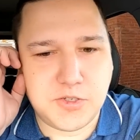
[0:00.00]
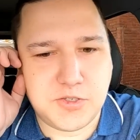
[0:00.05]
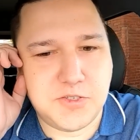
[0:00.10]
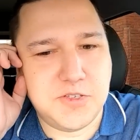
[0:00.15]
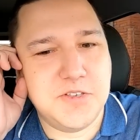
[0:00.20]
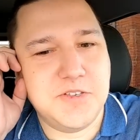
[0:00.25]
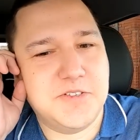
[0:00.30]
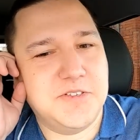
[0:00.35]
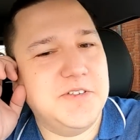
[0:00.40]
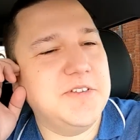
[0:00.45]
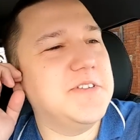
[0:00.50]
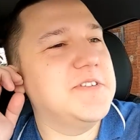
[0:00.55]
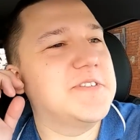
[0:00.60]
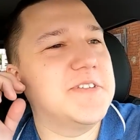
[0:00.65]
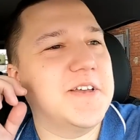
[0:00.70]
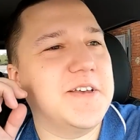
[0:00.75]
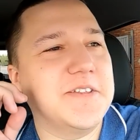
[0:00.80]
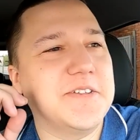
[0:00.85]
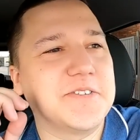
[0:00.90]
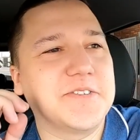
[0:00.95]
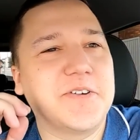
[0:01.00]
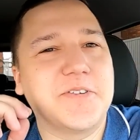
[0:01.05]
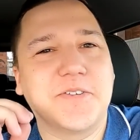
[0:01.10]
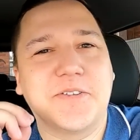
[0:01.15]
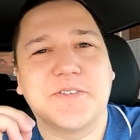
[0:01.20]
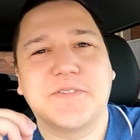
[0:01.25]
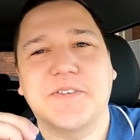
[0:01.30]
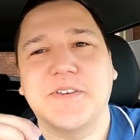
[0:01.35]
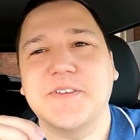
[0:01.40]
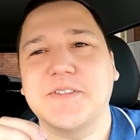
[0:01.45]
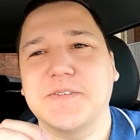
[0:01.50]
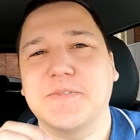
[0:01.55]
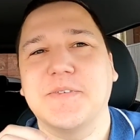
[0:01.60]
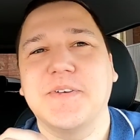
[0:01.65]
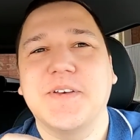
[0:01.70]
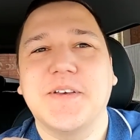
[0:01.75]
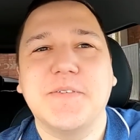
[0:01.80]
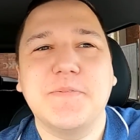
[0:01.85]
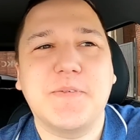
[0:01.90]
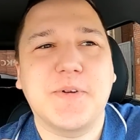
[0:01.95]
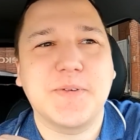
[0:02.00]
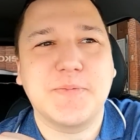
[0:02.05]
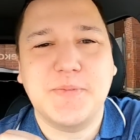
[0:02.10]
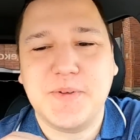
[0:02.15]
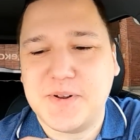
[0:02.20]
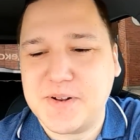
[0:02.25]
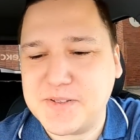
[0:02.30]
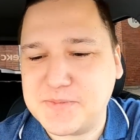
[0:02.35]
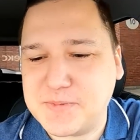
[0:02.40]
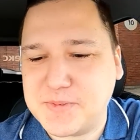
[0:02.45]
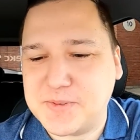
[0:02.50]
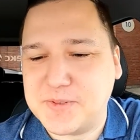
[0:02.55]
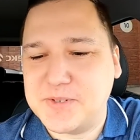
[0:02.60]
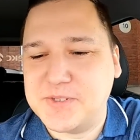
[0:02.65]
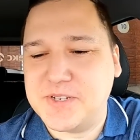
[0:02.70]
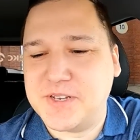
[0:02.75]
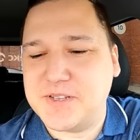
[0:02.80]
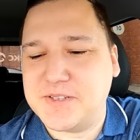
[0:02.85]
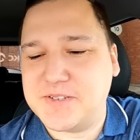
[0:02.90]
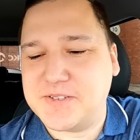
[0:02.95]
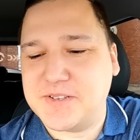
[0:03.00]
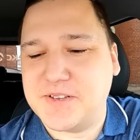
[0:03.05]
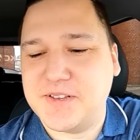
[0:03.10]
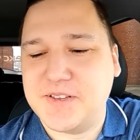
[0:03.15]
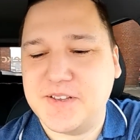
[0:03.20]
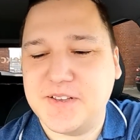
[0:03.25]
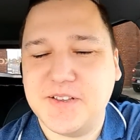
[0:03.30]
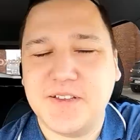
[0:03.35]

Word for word: я сейчас не, не знаю даже, какое название там. Раз первый раз подключается.